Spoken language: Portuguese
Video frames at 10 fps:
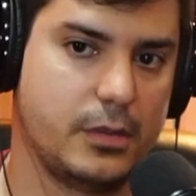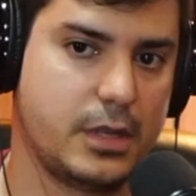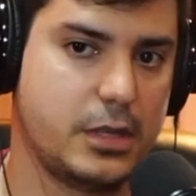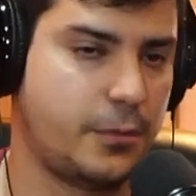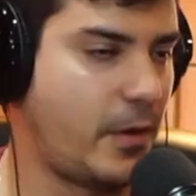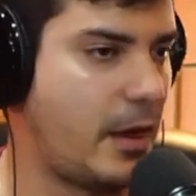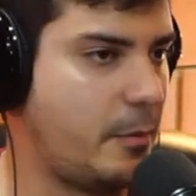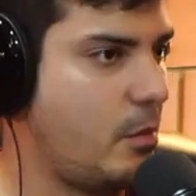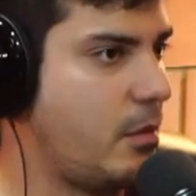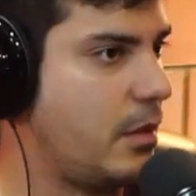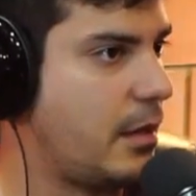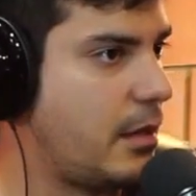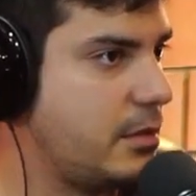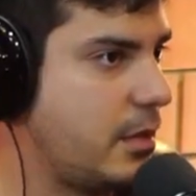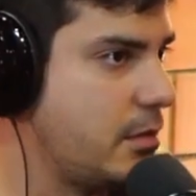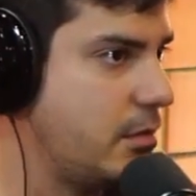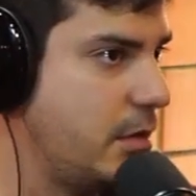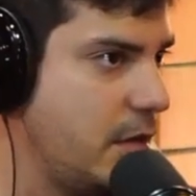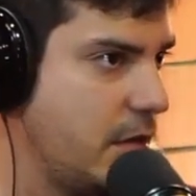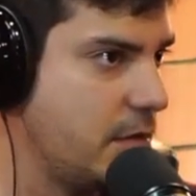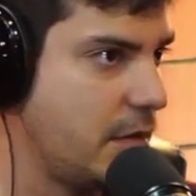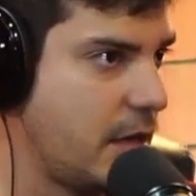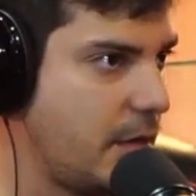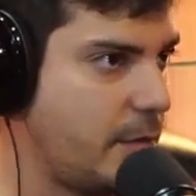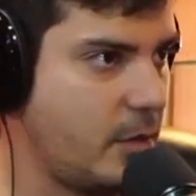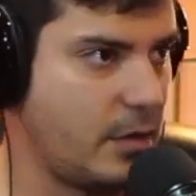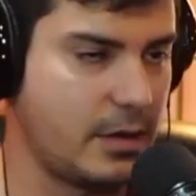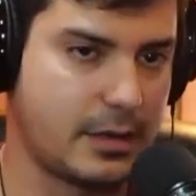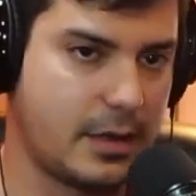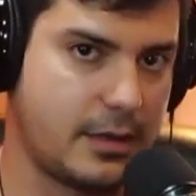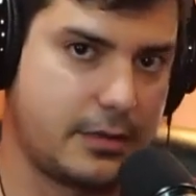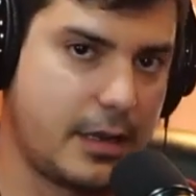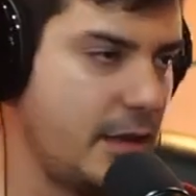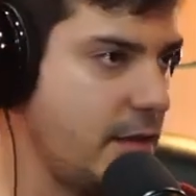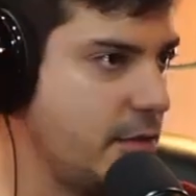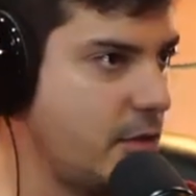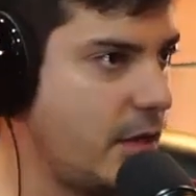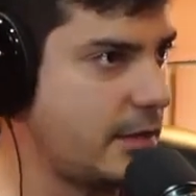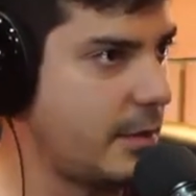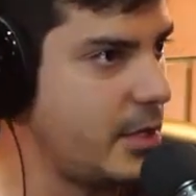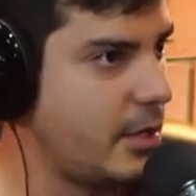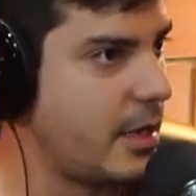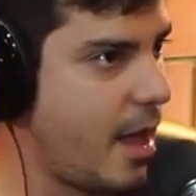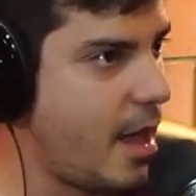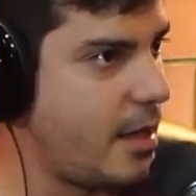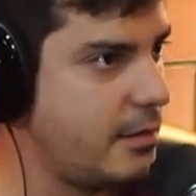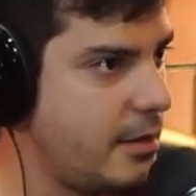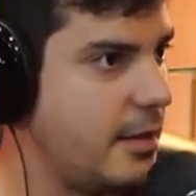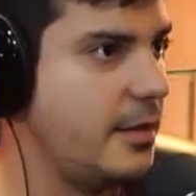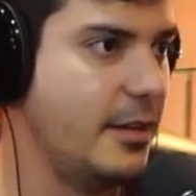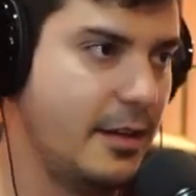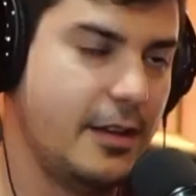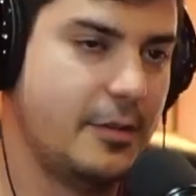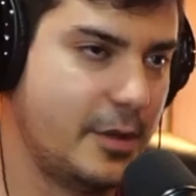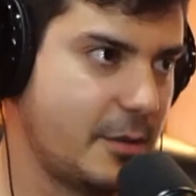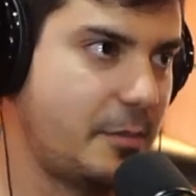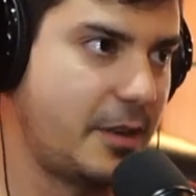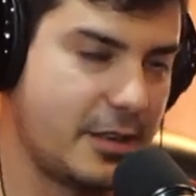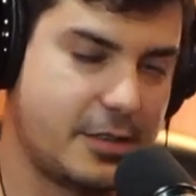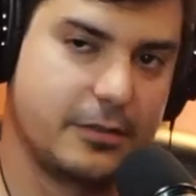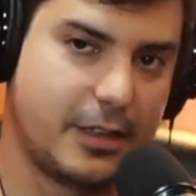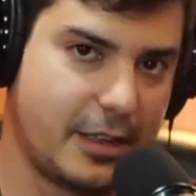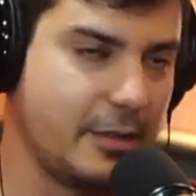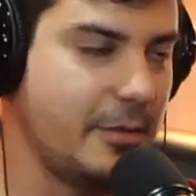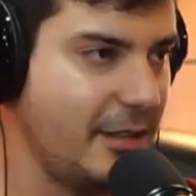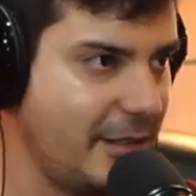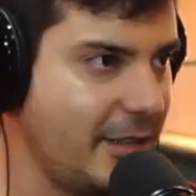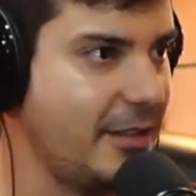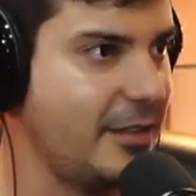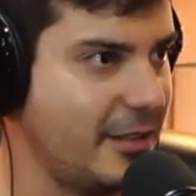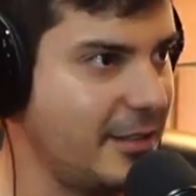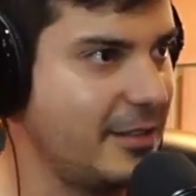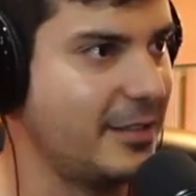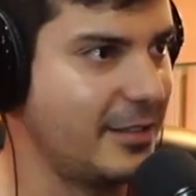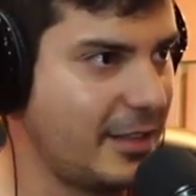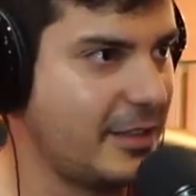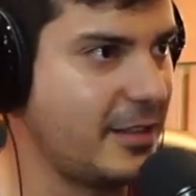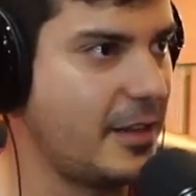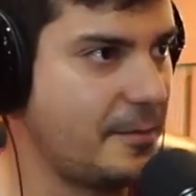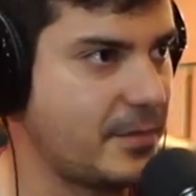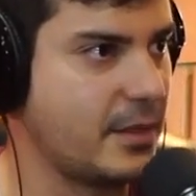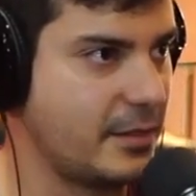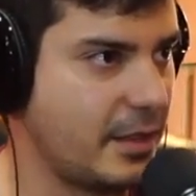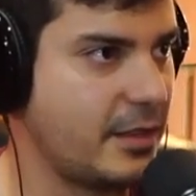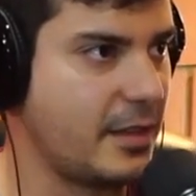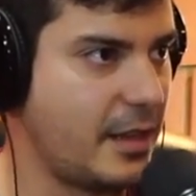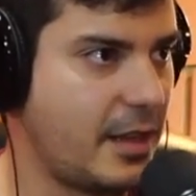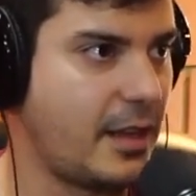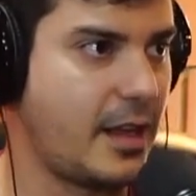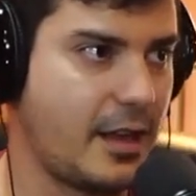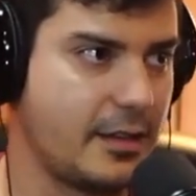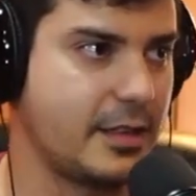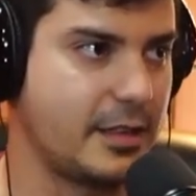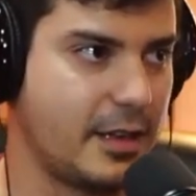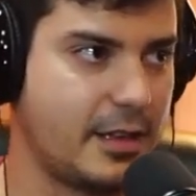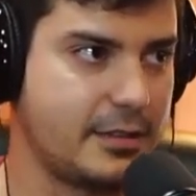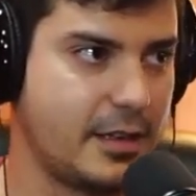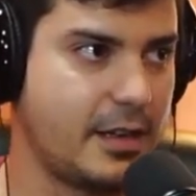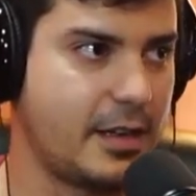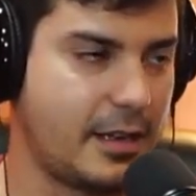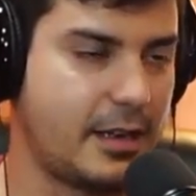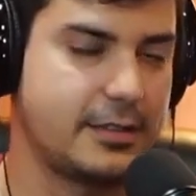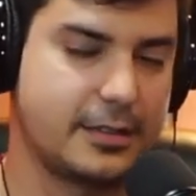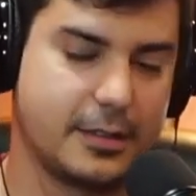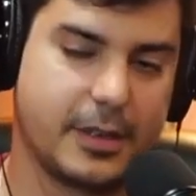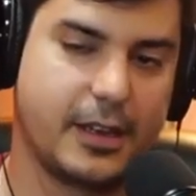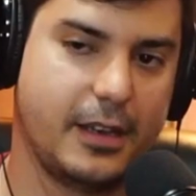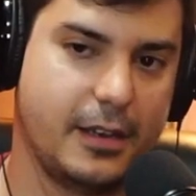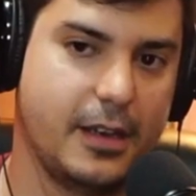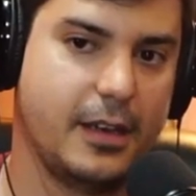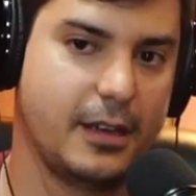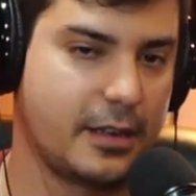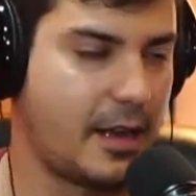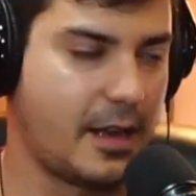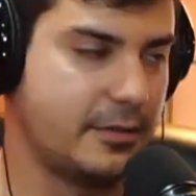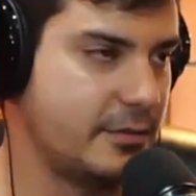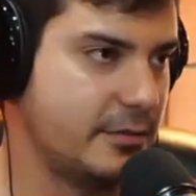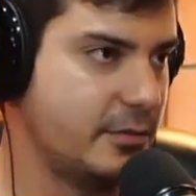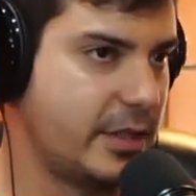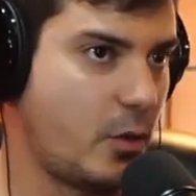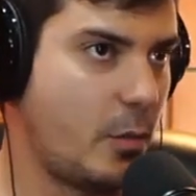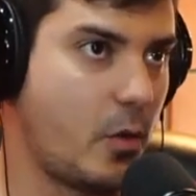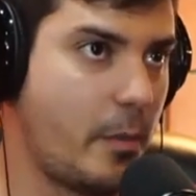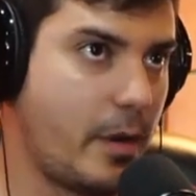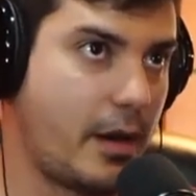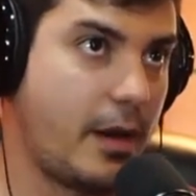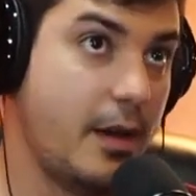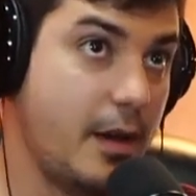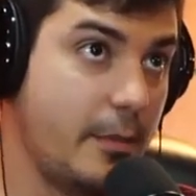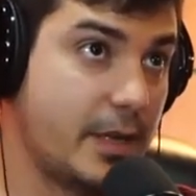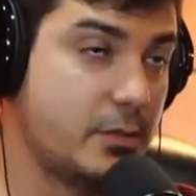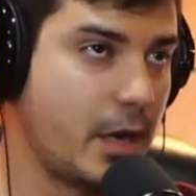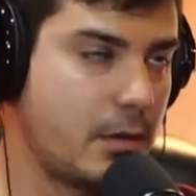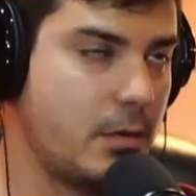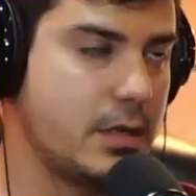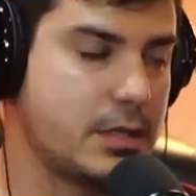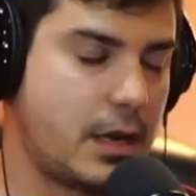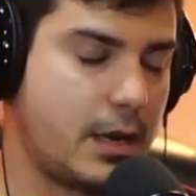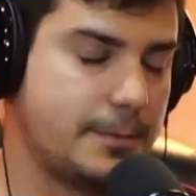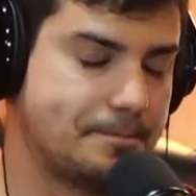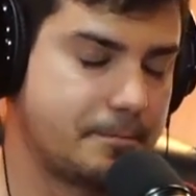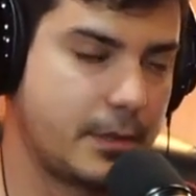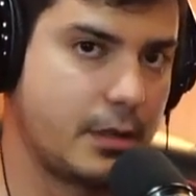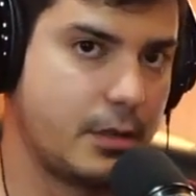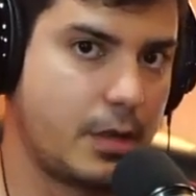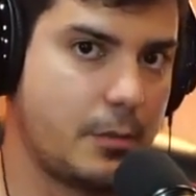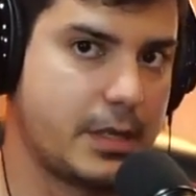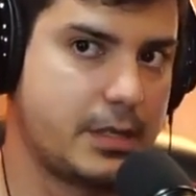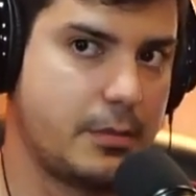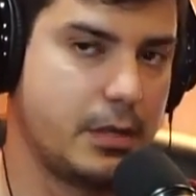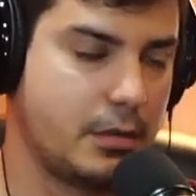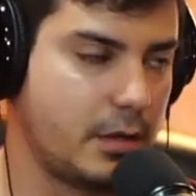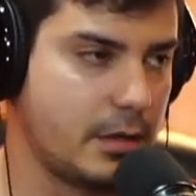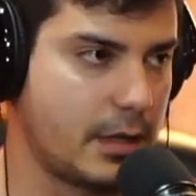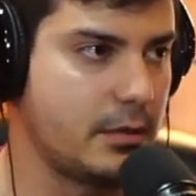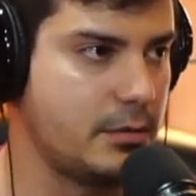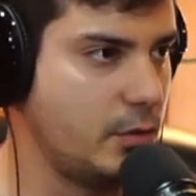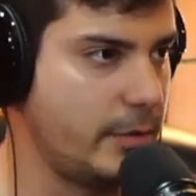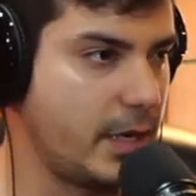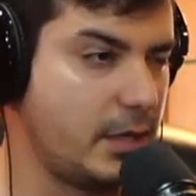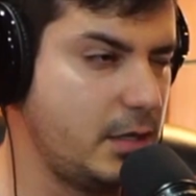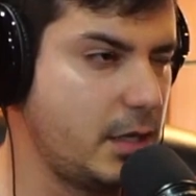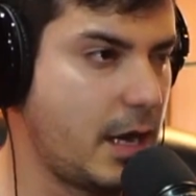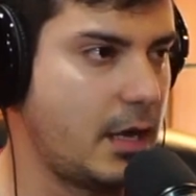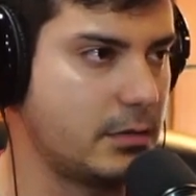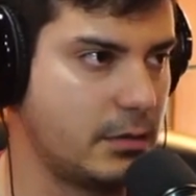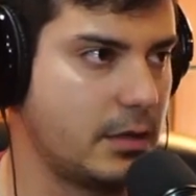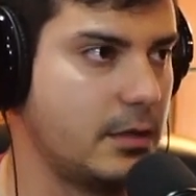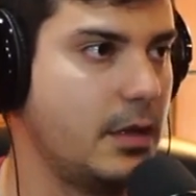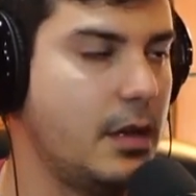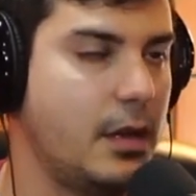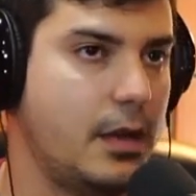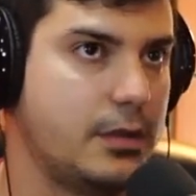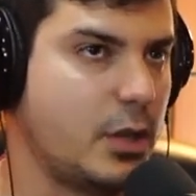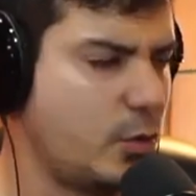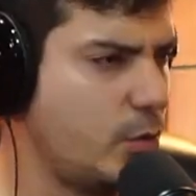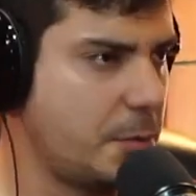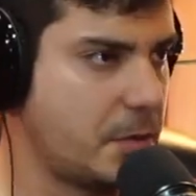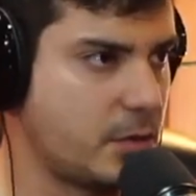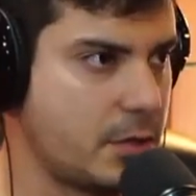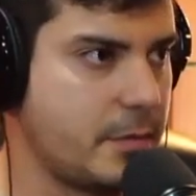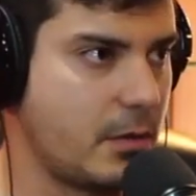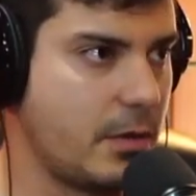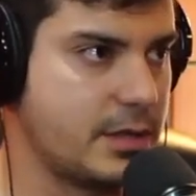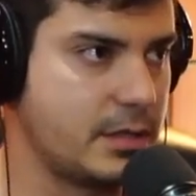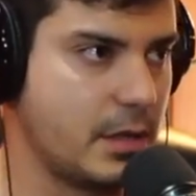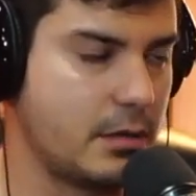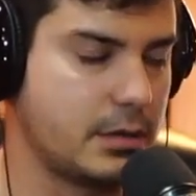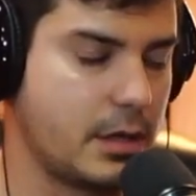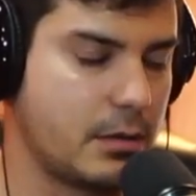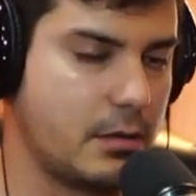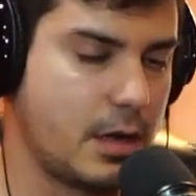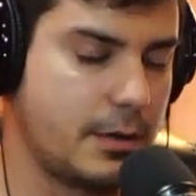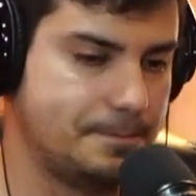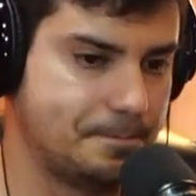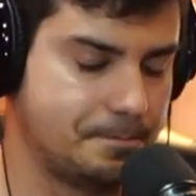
Muita gente fala, pô, lá nos Estados Unidos, né? Pô, tá, tá ganhando em dólar, tá milionário, né? Mas aplicativo lá também tem que. Tem, tem que, que, dar, dar, tem que, tem ralar, que dar né, ralar, velho? Tem que ralar, dar uma ralada também. Claro, não, não tem como comparar. Mas uma coisa, cara, que eu tenho percebido, que eu tenho andado de Uber aqui direto, né? Só duas pessoas me reconheceram até agora.